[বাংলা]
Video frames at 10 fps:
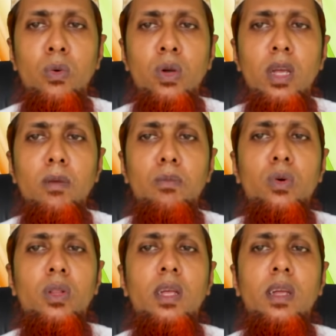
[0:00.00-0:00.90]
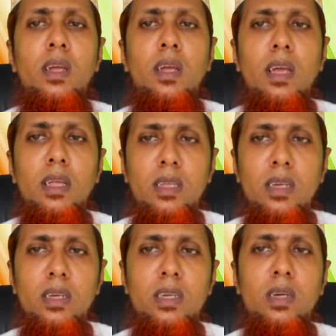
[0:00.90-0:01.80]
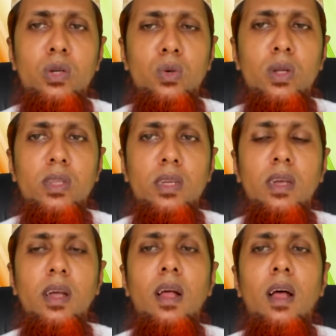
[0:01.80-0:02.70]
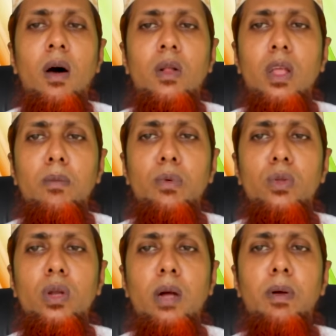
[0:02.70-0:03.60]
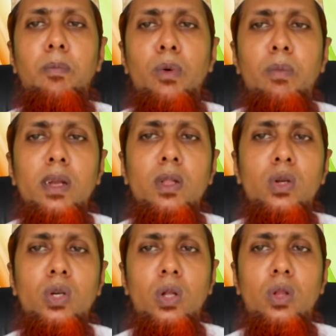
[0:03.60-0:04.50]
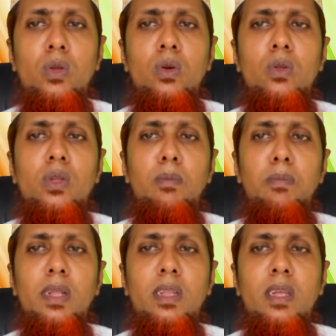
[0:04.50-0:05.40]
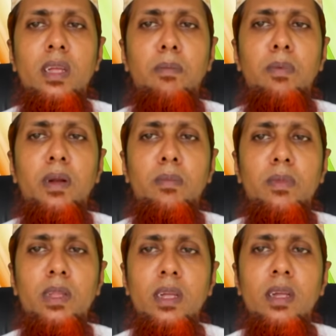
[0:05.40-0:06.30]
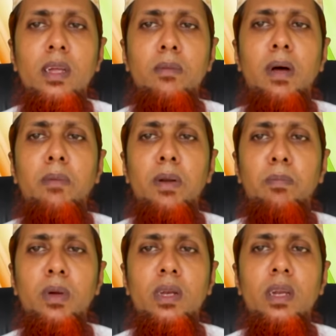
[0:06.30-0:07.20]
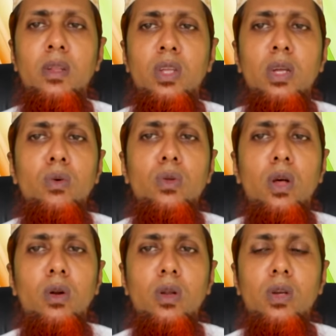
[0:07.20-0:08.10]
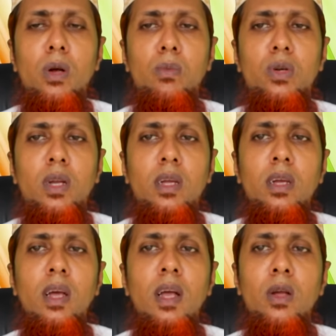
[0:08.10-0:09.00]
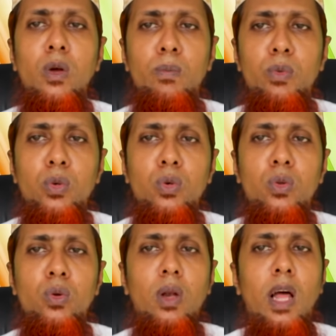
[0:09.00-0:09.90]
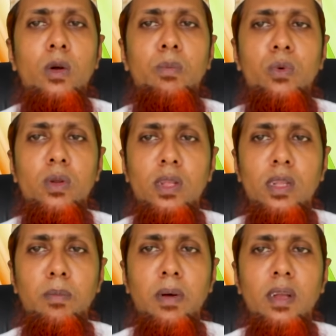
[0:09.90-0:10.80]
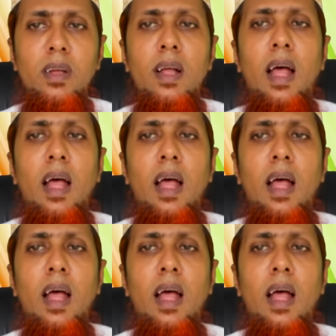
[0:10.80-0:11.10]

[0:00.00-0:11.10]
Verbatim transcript: রুগীর মুখ থেকে এই জিনিসটা শুনেছি অতএব বন্ধুরা আমার প্রমাণিত সত্য যে মেথি আপনার দেহের বা আপনার পেটের যে কোনো ধরনের সমস্যাকে খুব দ্রুত লাঘব করে দিতে পারে